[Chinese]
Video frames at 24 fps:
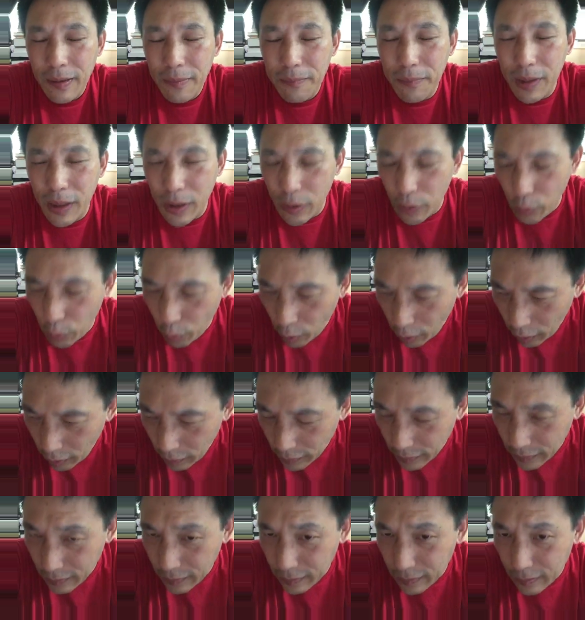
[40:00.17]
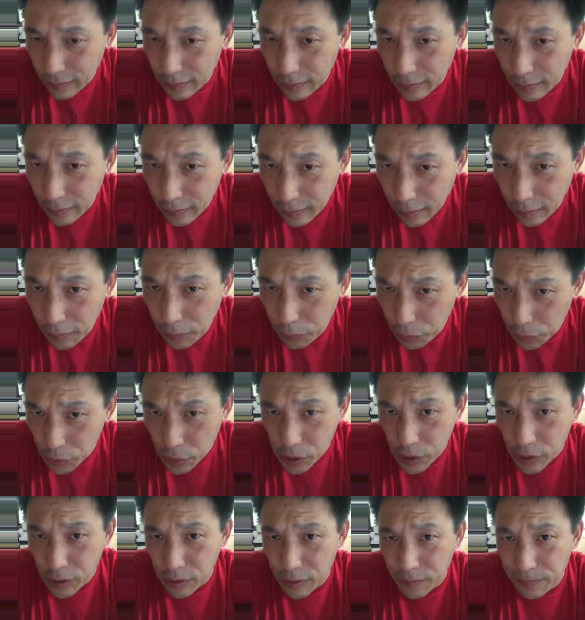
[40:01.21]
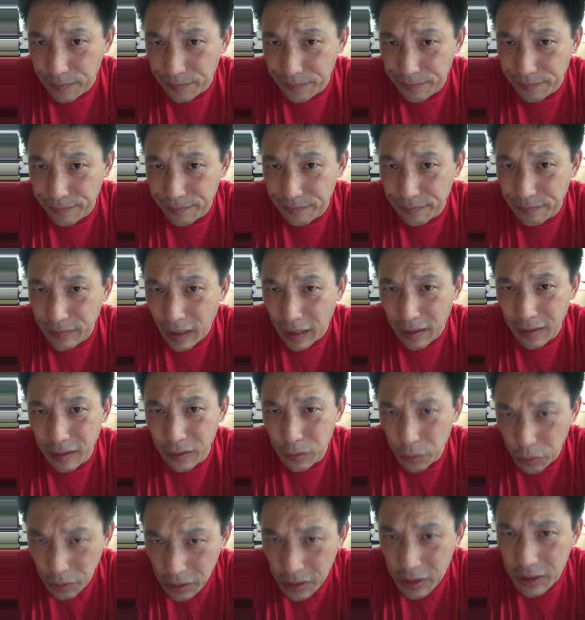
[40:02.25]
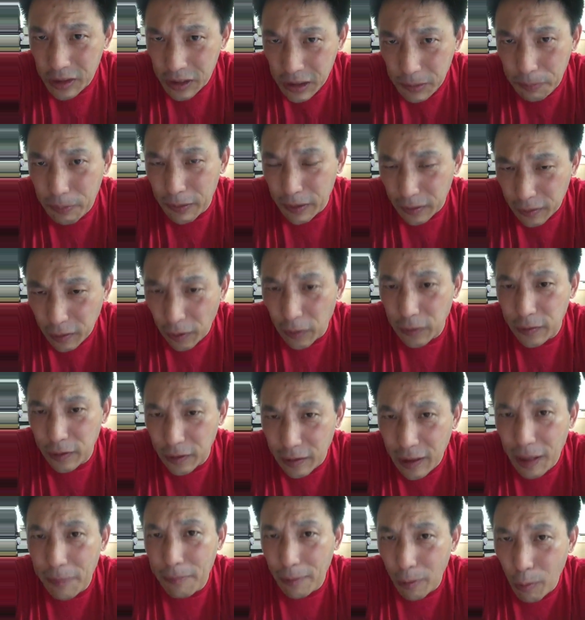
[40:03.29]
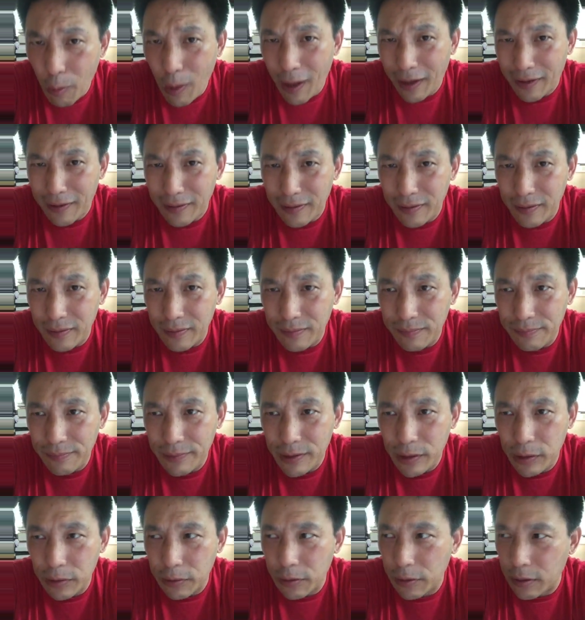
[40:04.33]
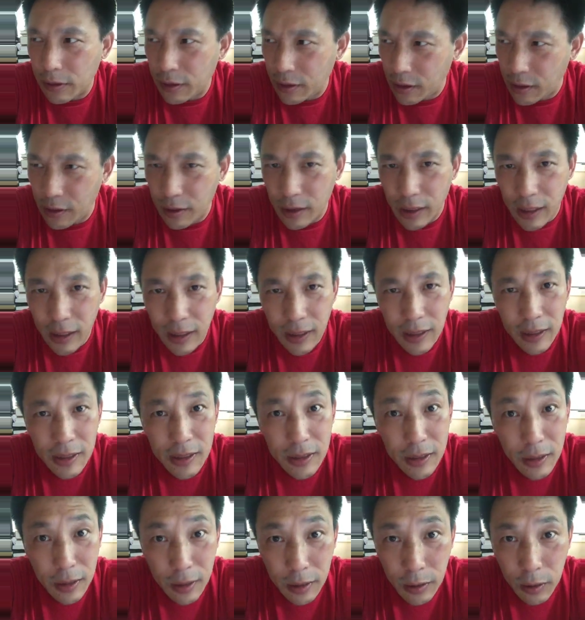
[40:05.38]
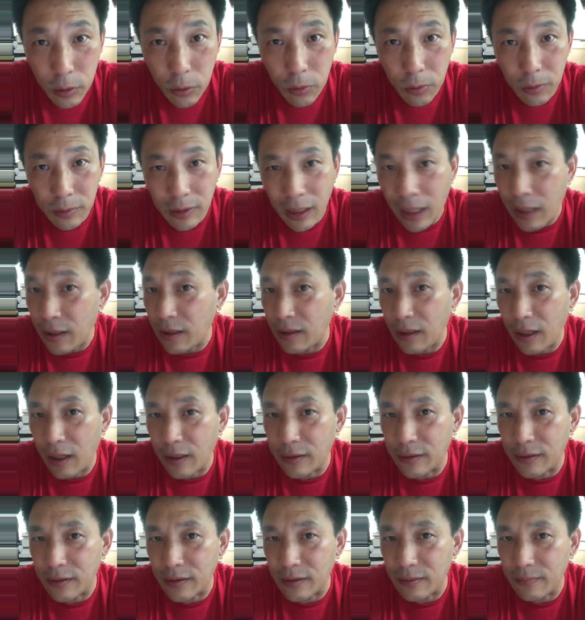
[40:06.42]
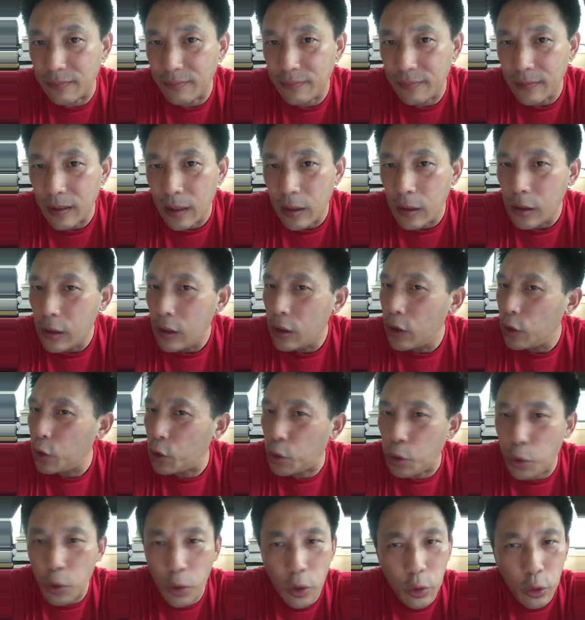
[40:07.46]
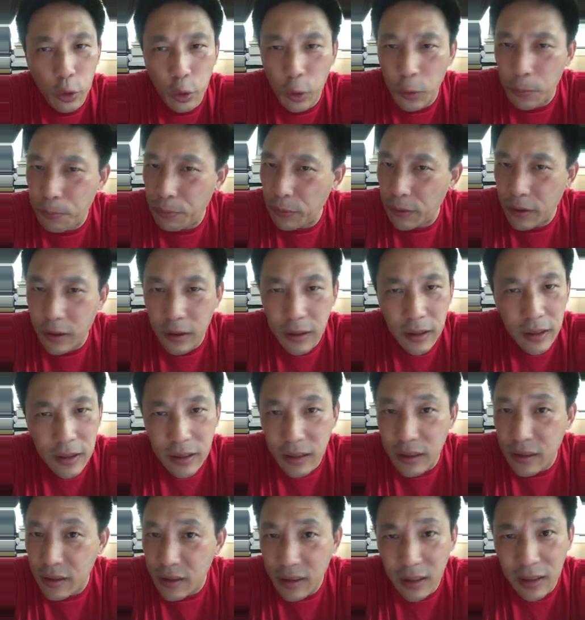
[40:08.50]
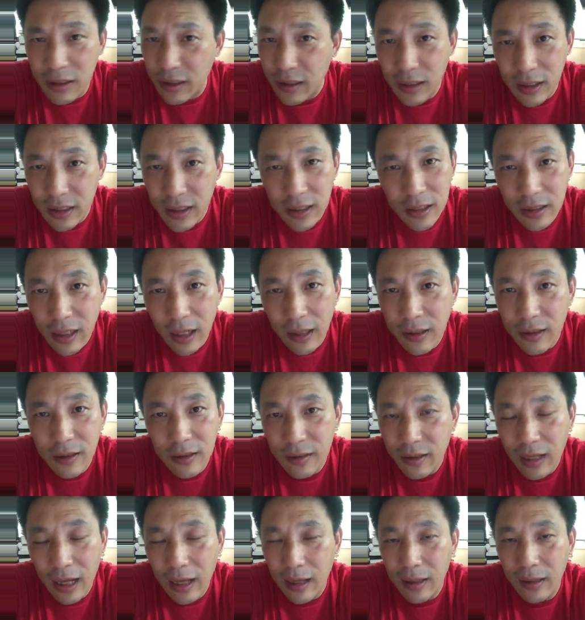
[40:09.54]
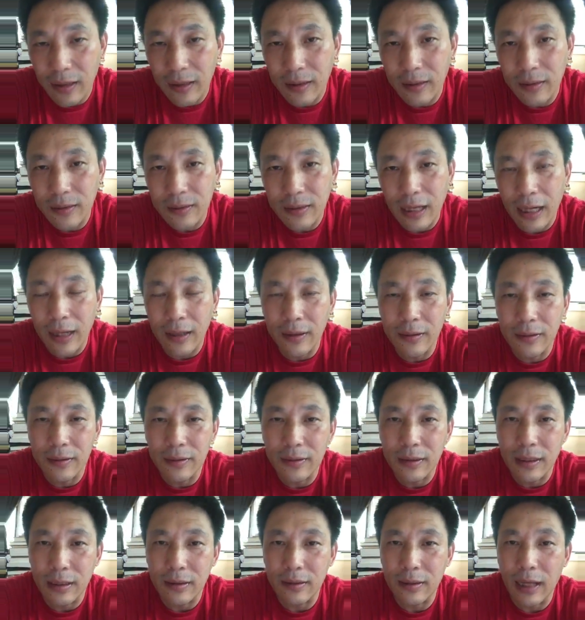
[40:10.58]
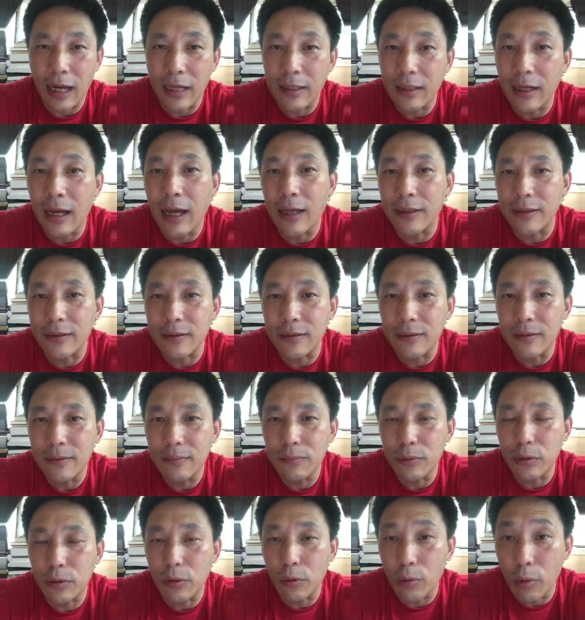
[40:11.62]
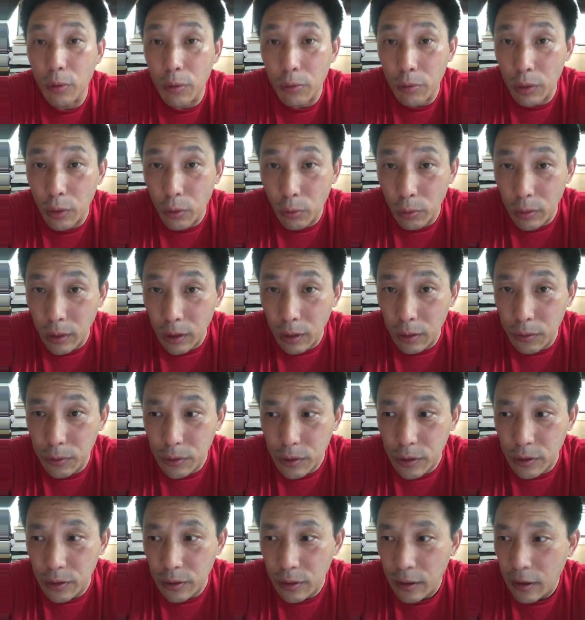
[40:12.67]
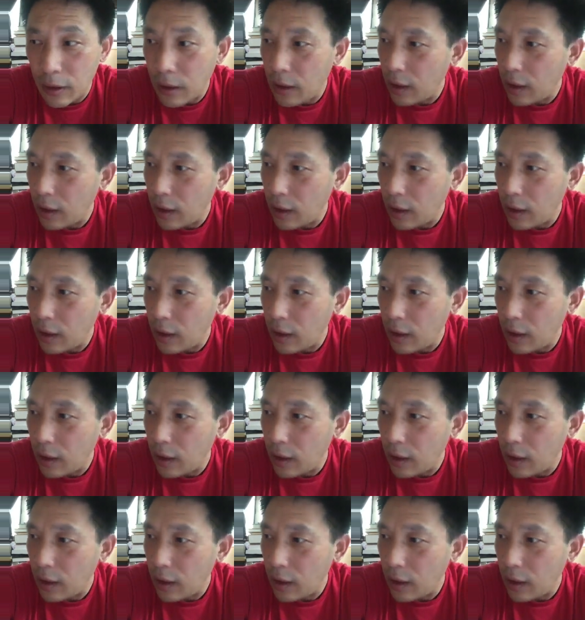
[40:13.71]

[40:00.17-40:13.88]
美国的律师他的最基本道德 number one，就是只能跟你的客户谈你的案子，绝对不可以跟任何其他人谈谈谈这个案子。比如说，光贵雇了个律师，